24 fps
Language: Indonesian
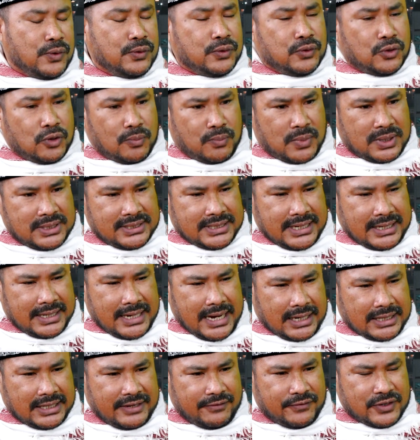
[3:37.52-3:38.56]
untuk menjadi
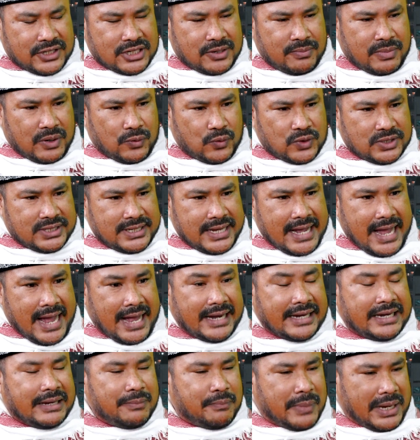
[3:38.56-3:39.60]
aktivis
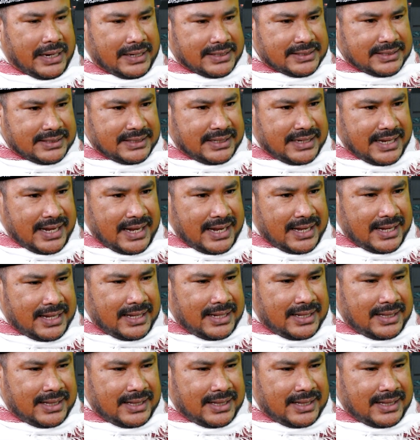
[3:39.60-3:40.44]
kemanusiaan di Palestina